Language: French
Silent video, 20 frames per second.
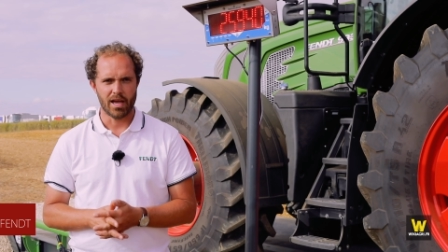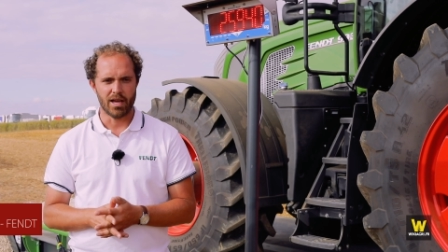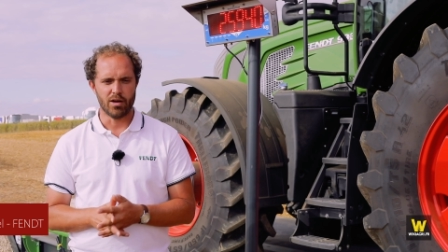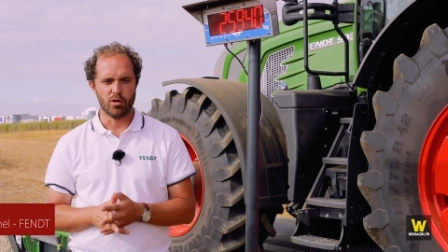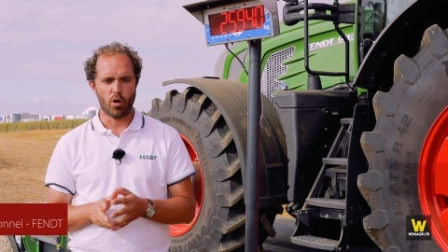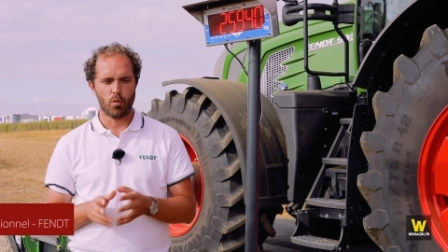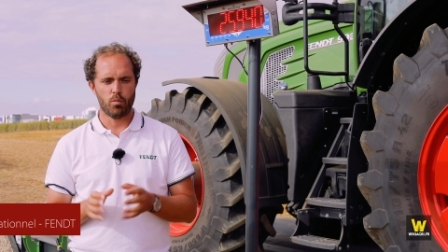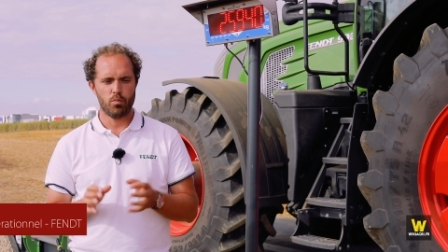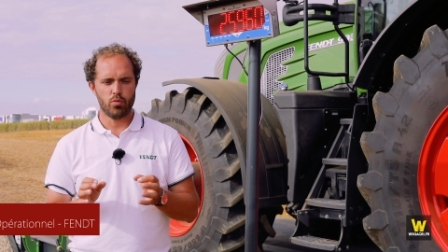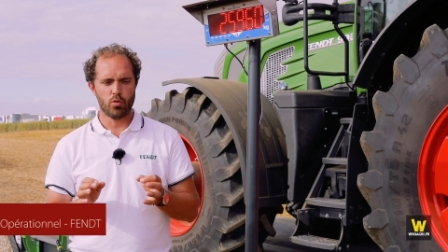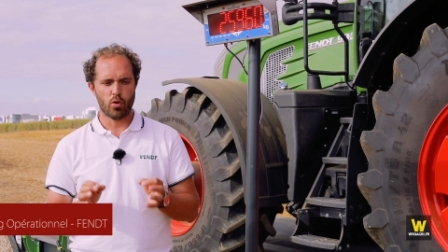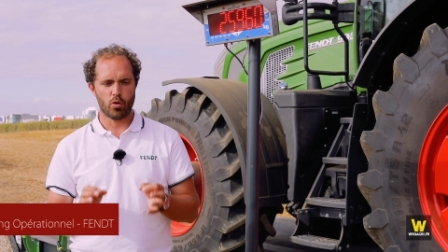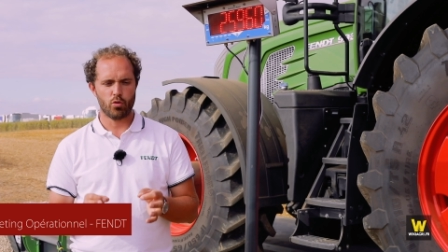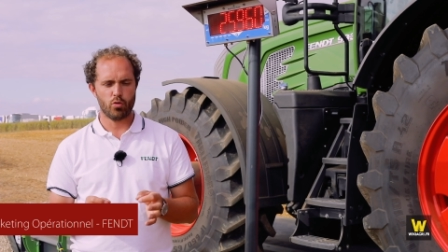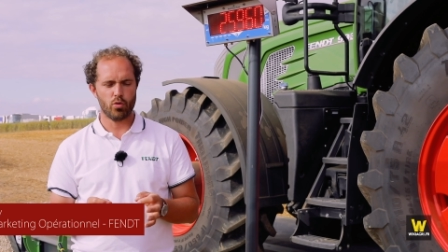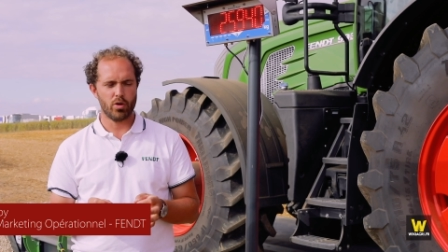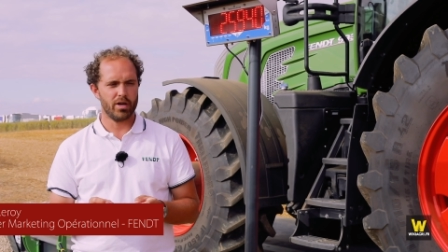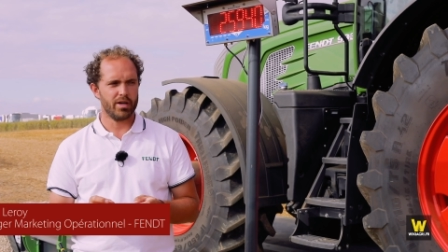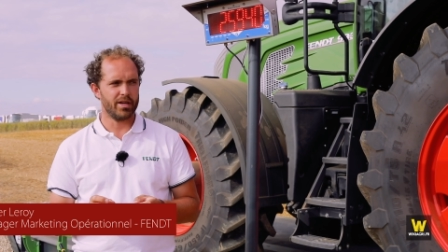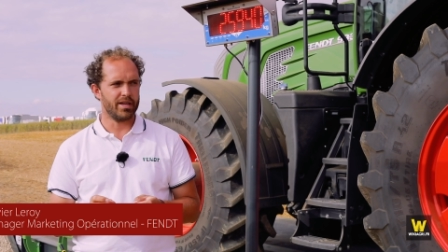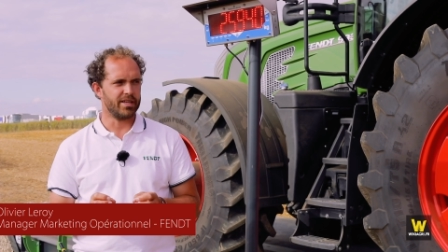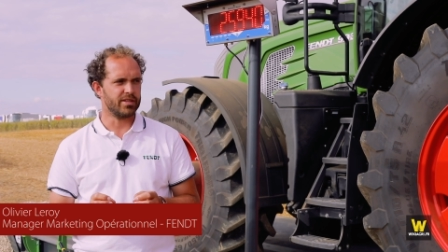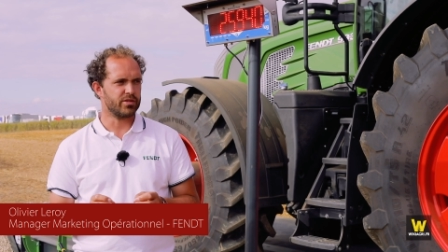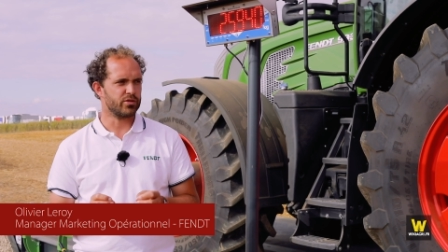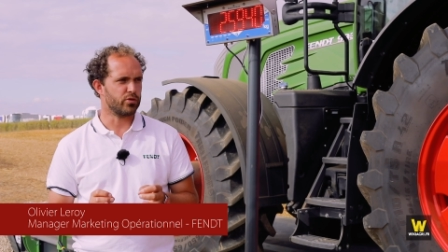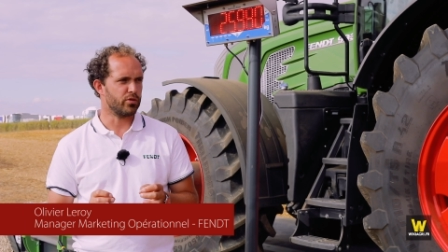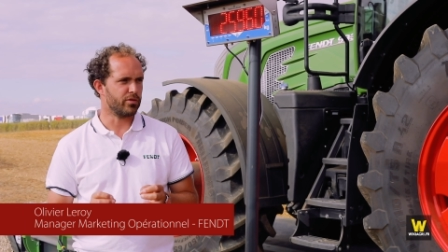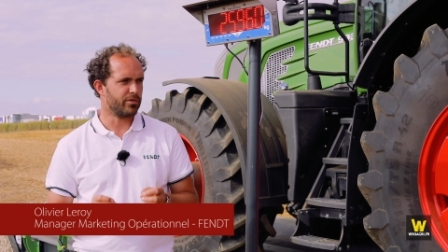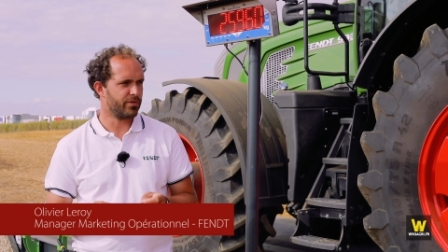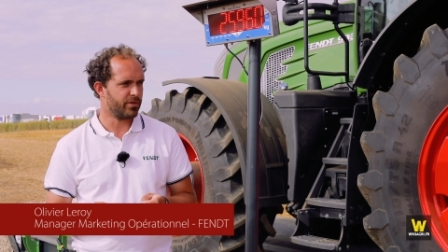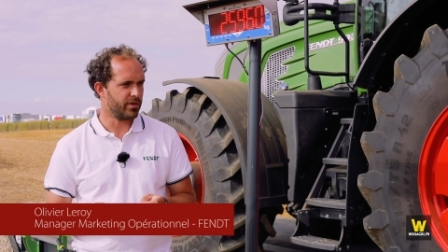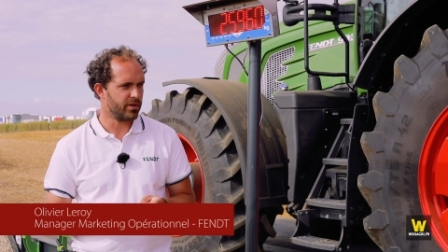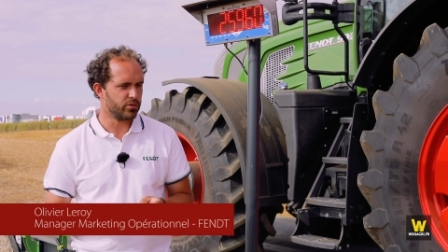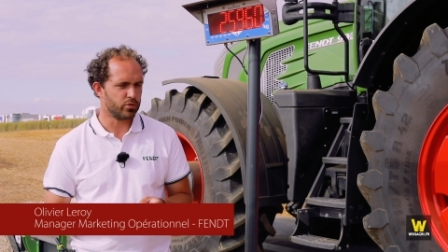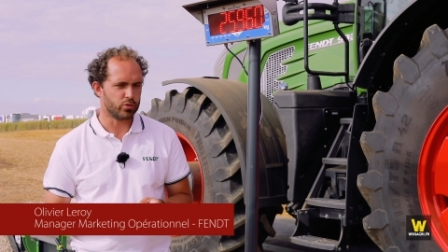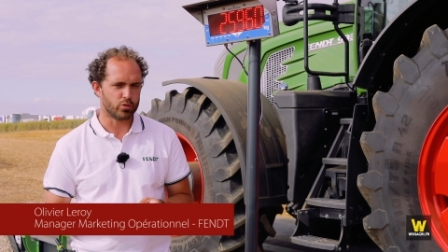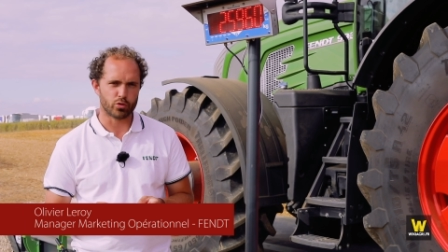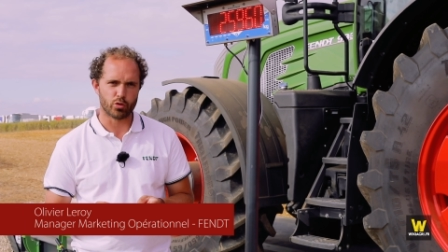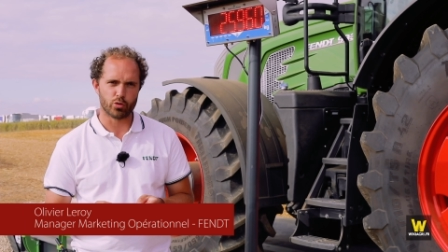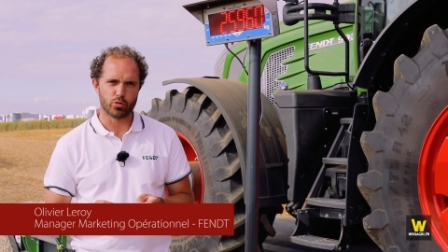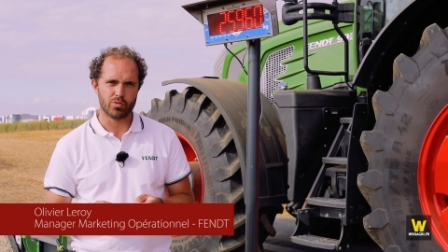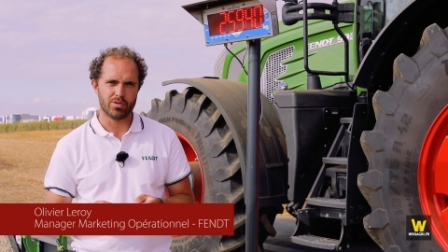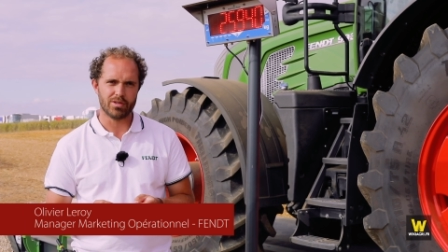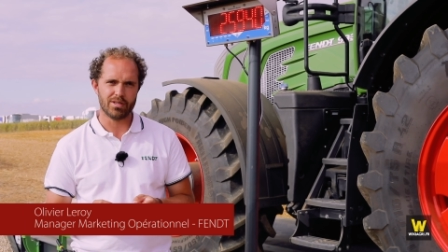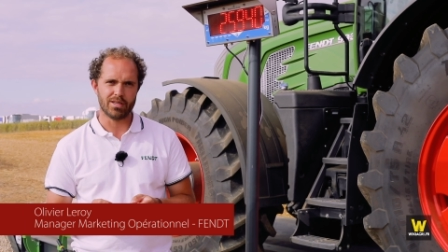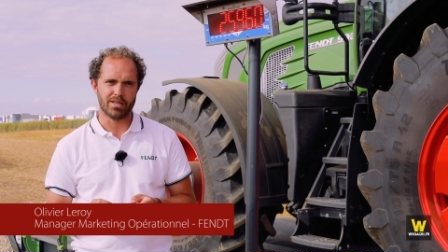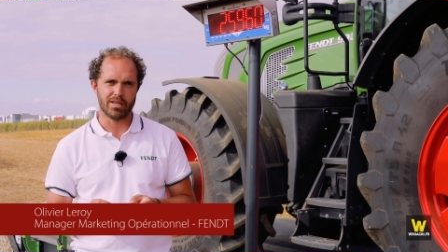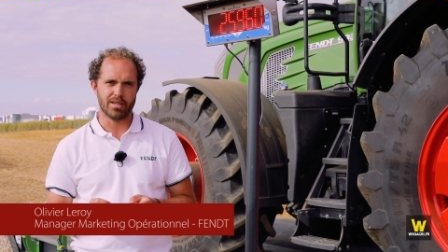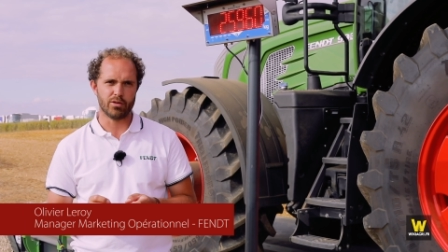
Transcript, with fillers: Alors pourquoi est-ce que Fent aujourd'hui